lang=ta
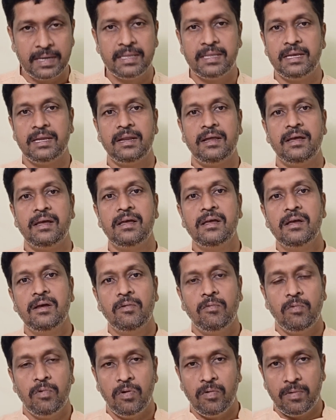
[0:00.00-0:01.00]
பகுதியில்
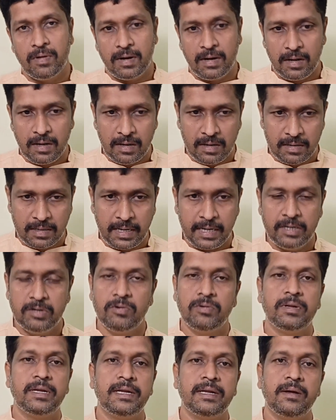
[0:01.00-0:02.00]
ஓவராலாக
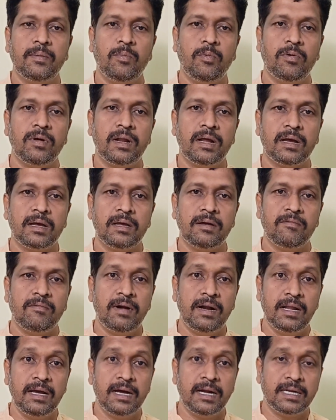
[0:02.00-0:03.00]
டைட்டோனைட்டாக போகிறாங்க
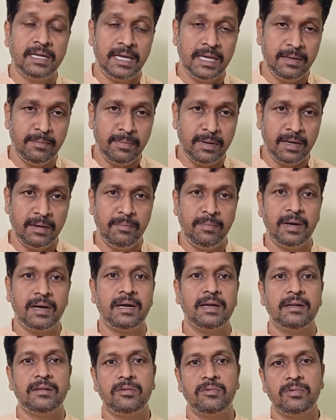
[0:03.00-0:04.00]
வலுக்கட்டாயமாக
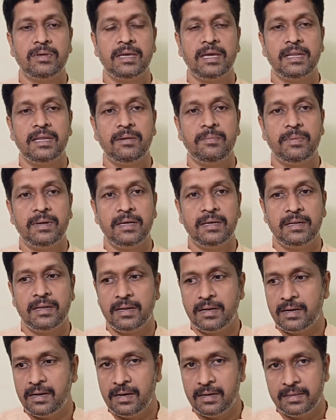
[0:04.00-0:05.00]
மக்கள் தூக்கி
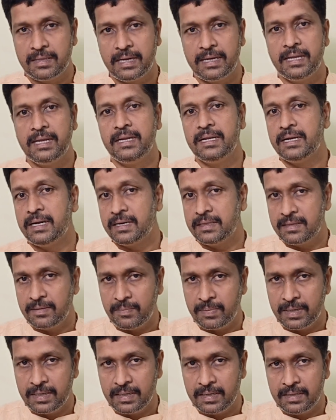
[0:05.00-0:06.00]
எறியப்படுகிறார்கள் தடியடி
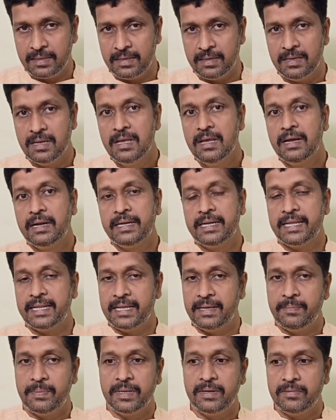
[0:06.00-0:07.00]
நடத்தப்படுகிறது
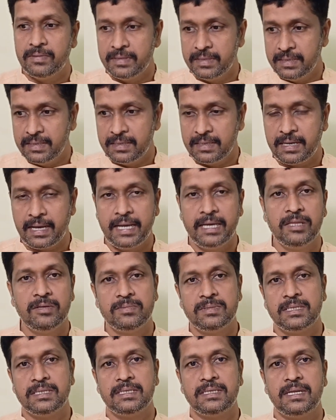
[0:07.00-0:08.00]
நிறைய பேர் வந்து
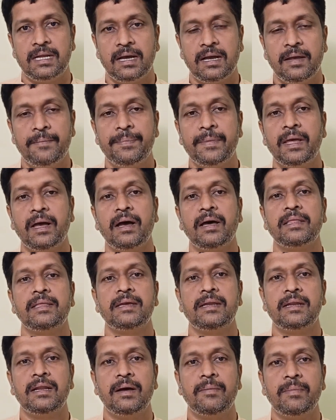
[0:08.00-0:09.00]
கைதும் செஞ்சிட்டாங்க
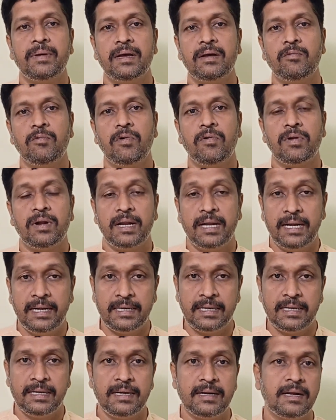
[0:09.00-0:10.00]
அதுவும் இல்லாமல் ஓவரில்
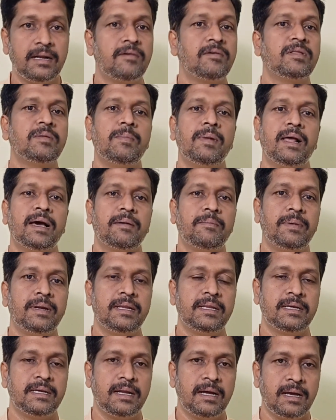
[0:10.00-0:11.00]
இன்டர்நெட்டில் வந்து பிளாக்
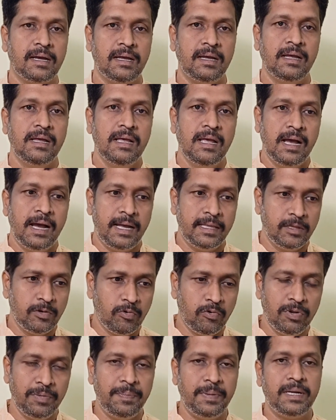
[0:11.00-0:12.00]
பண்ணியிருக்கிறாங்க அந்த
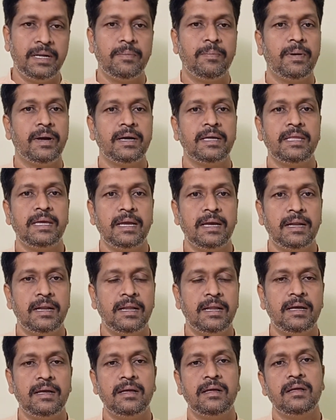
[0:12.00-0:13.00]
குறிப்பிட்ட
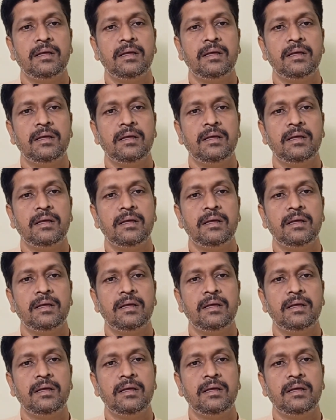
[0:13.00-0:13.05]
பகுதிகளில்